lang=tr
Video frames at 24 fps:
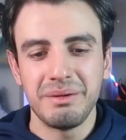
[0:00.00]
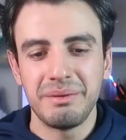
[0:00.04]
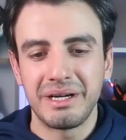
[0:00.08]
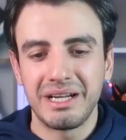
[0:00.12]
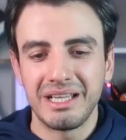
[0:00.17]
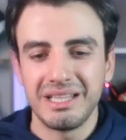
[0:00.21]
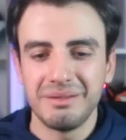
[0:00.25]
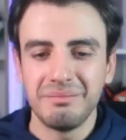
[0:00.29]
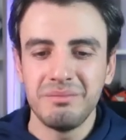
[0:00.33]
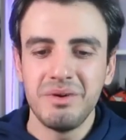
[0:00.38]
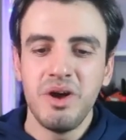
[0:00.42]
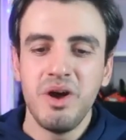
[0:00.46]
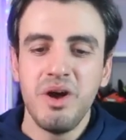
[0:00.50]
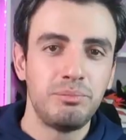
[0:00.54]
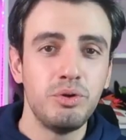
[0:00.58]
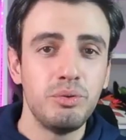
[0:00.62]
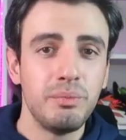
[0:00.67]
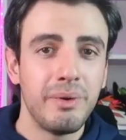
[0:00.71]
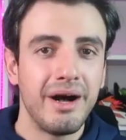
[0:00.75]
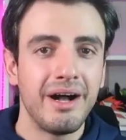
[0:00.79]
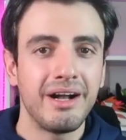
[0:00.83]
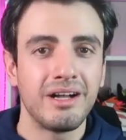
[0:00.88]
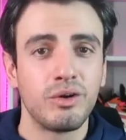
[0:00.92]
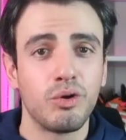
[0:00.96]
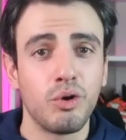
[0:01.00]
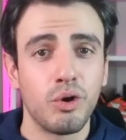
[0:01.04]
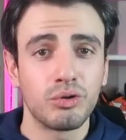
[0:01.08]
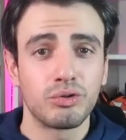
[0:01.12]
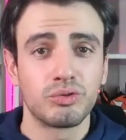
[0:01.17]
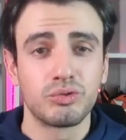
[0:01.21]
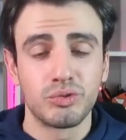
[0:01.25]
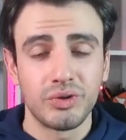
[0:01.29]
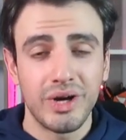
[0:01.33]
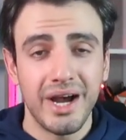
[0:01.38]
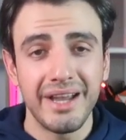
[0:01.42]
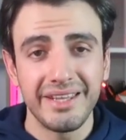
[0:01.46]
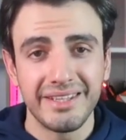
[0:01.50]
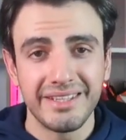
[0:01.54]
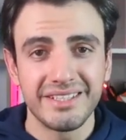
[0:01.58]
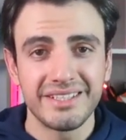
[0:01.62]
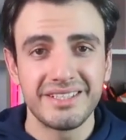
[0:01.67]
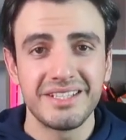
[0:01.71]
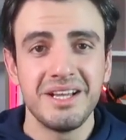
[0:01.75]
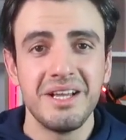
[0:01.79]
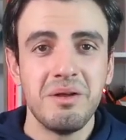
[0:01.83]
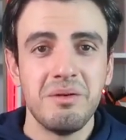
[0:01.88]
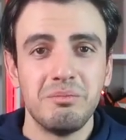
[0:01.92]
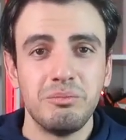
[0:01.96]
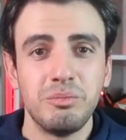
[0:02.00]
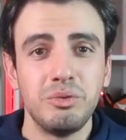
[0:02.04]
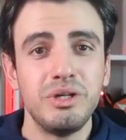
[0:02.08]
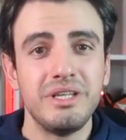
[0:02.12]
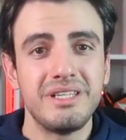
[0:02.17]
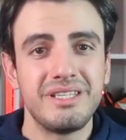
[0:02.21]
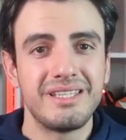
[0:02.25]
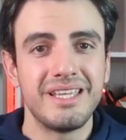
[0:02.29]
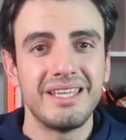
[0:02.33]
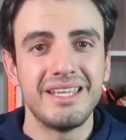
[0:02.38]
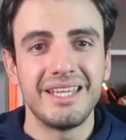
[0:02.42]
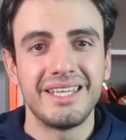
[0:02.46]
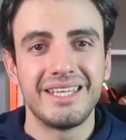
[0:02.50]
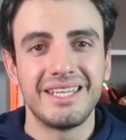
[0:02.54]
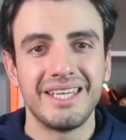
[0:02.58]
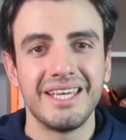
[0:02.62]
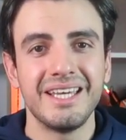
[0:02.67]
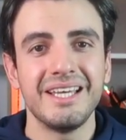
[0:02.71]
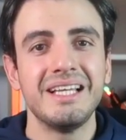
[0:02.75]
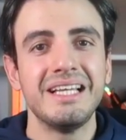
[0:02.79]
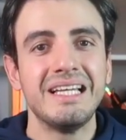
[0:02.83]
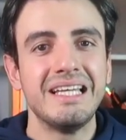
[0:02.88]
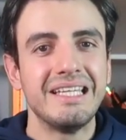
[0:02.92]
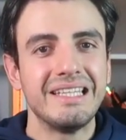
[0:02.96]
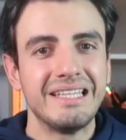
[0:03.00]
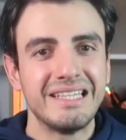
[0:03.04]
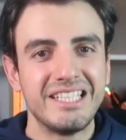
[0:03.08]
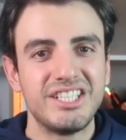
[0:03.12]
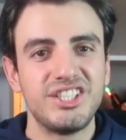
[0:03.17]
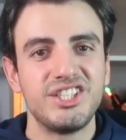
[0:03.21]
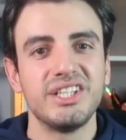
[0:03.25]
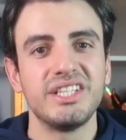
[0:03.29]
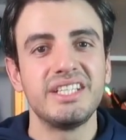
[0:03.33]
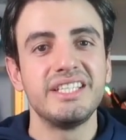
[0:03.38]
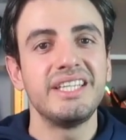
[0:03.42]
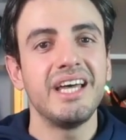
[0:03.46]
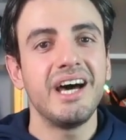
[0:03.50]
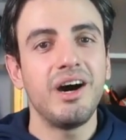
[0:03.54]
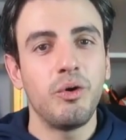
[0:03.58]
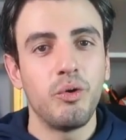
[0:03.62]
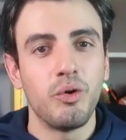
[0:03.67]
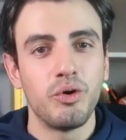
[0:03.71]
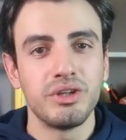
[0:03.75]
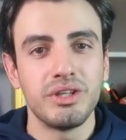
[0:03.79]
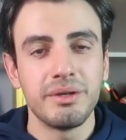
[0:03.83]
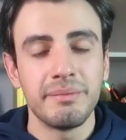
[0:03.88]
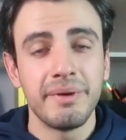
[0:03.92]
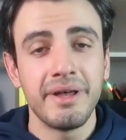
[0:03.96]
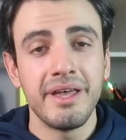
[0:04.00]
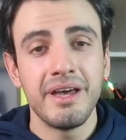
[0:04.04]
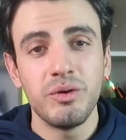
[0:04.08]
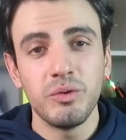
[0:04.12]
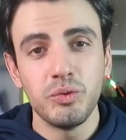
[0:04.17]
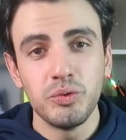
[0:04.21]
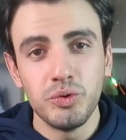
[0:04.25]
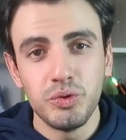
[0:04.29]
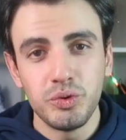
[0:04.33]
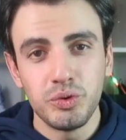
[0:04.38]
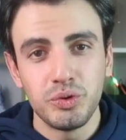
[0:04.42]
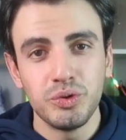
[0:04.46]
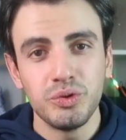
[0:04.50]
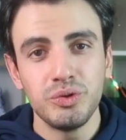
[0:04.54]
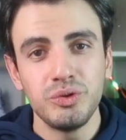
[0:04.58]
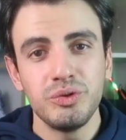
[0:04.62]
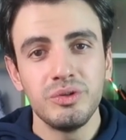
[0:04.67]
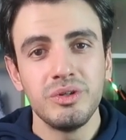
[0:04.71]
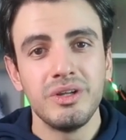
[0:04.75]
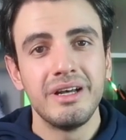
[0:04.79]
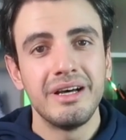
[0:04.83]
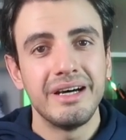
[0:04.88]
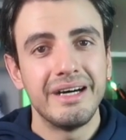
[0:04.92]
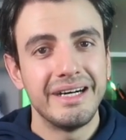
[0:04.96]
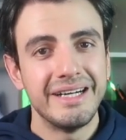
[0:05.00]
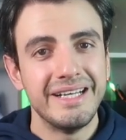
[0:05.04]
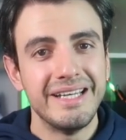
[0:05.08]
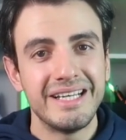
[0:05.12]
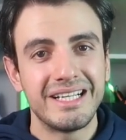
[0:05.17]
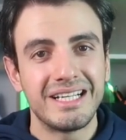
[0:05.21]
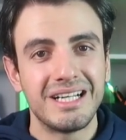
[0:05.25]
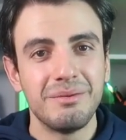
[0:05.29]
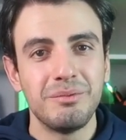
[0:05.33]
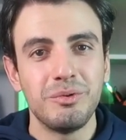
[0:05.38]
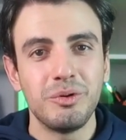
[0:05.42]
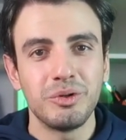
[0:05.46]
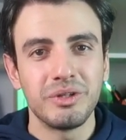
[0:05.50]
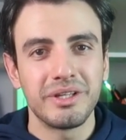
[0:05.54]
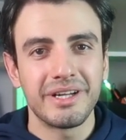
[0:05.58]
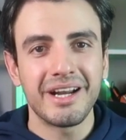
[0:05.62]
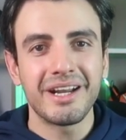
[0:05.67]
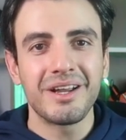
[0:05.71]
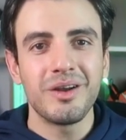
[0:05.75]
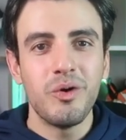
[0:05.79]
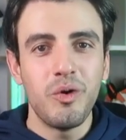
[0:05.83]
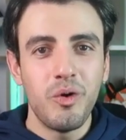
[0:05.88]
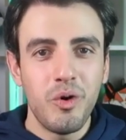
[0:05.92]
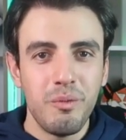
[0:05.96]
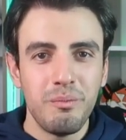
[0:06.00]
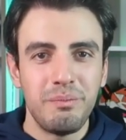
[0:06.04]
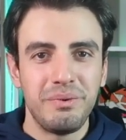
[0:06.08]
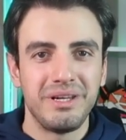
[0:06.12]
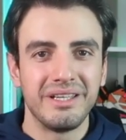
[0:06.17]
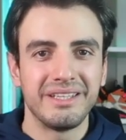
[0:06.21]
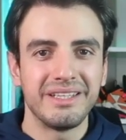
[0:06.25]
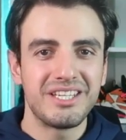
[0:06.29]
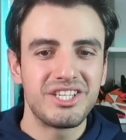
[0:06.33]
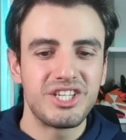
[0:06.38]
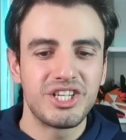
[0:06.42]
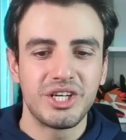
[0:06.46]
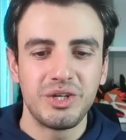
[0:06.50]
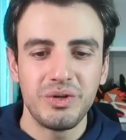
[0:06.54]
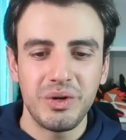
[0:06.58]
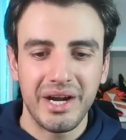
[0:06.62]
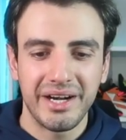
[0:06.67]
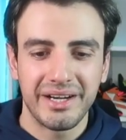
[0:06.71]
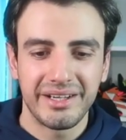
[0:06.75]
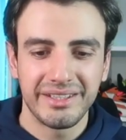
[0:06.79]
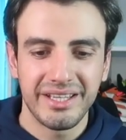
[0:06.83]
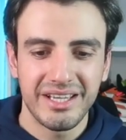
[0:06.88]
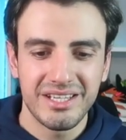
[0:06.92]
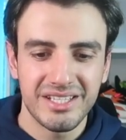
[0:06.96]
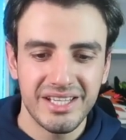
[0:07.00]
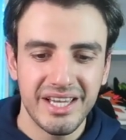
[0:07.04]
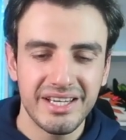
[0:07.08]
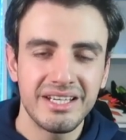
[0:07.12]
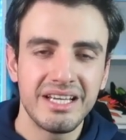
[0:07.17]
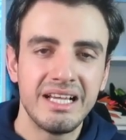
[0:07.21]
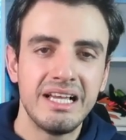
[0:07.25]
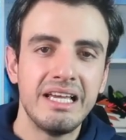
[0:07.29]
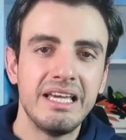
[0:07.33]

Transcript: bakalım. Puma Cork Rider bu listedeki dışarıda oynamaya uygun ayakkabı olarak ön plana çıkıyor arkadaşlar.